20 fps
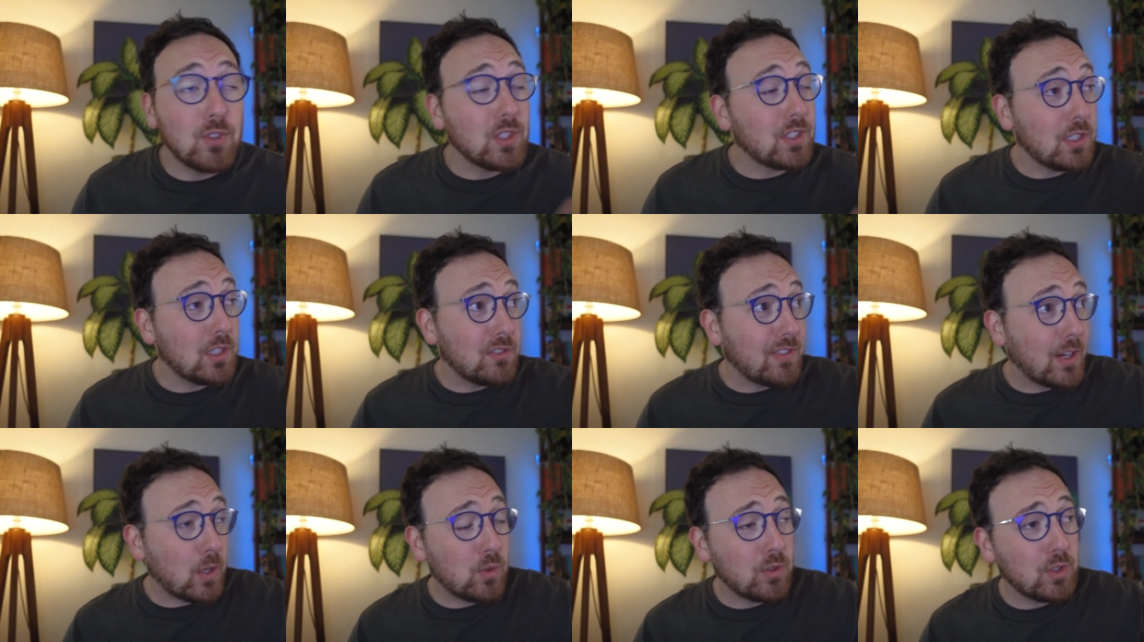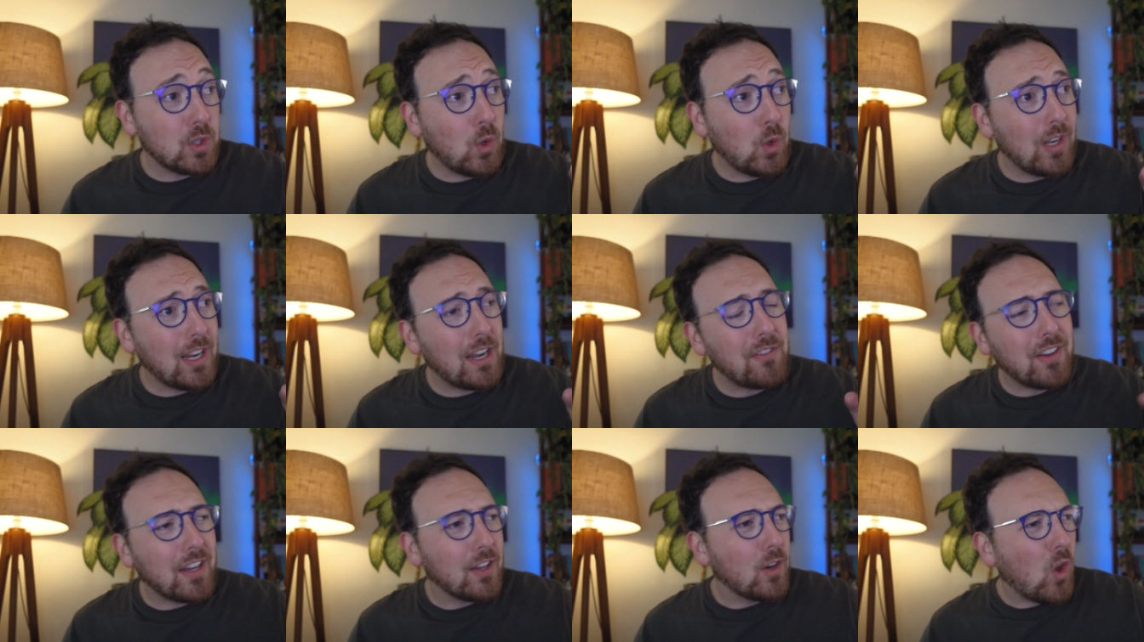você não vai conseguir
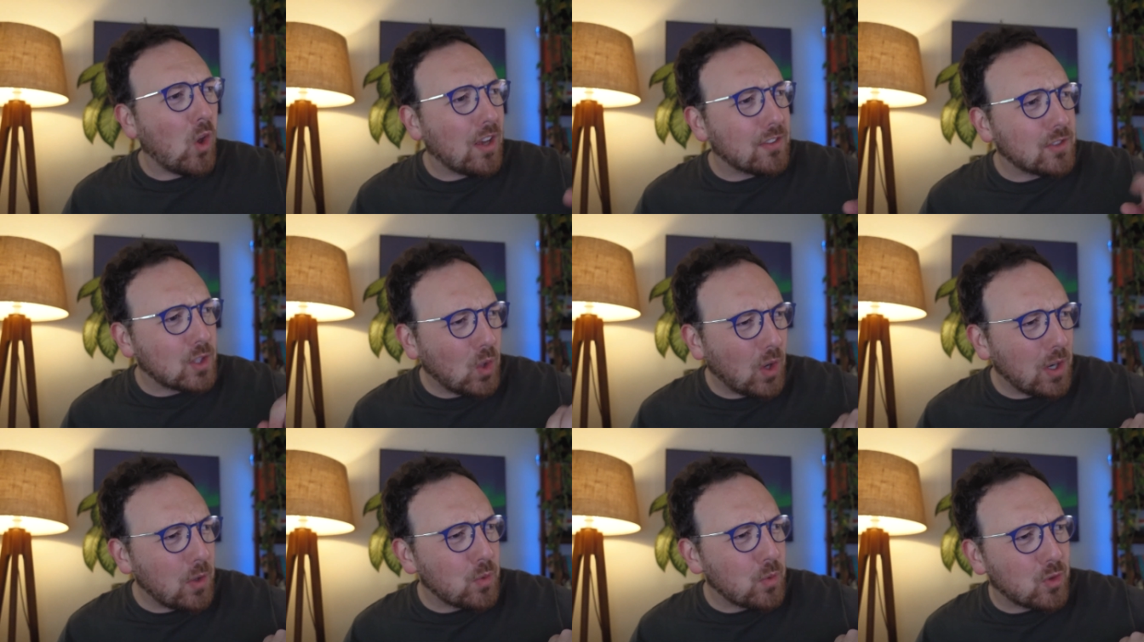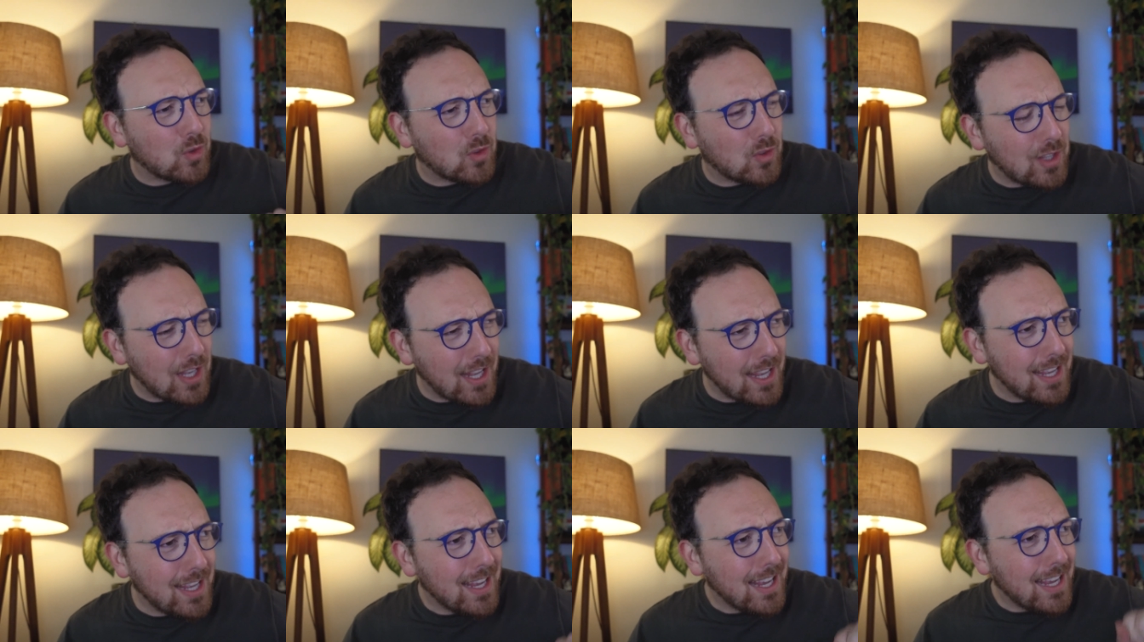olhar e falar, nossa, agora eu
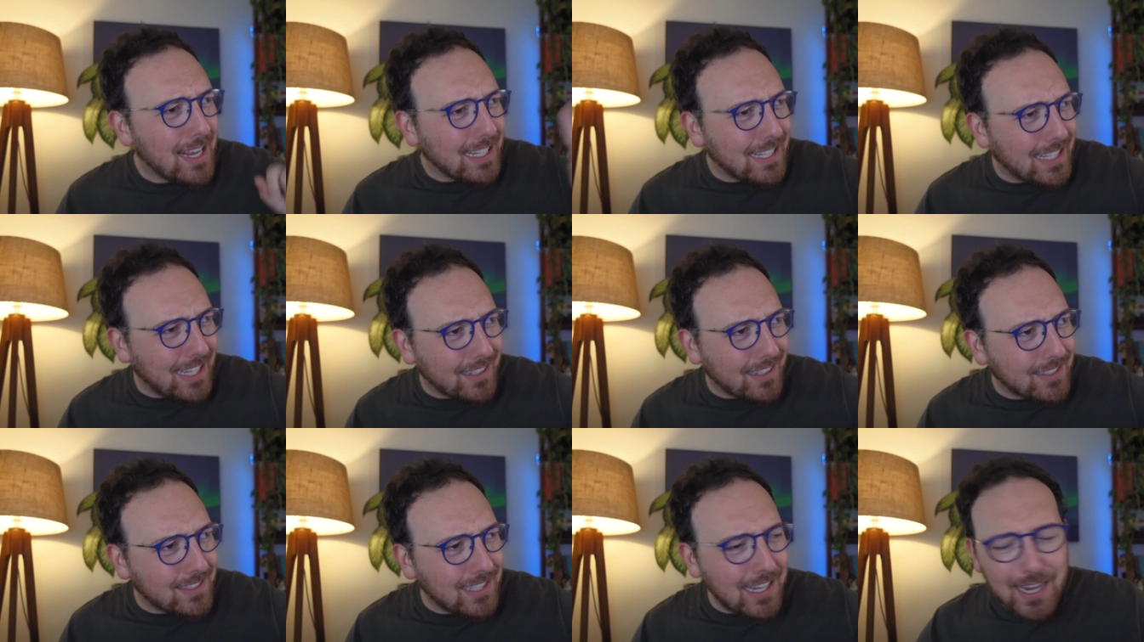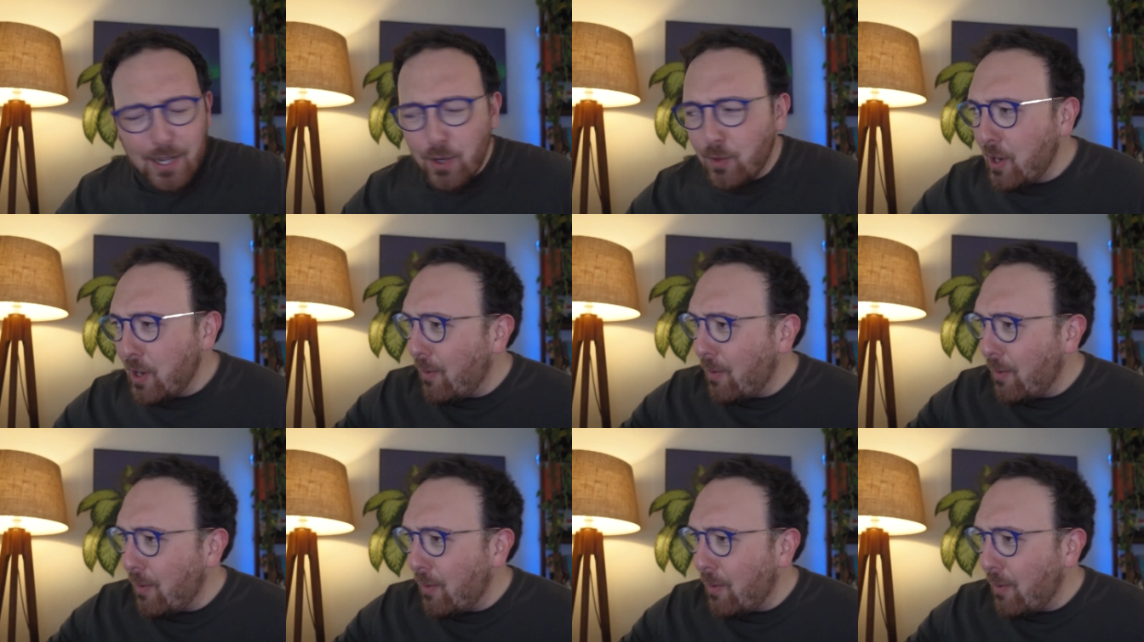sei que é sério,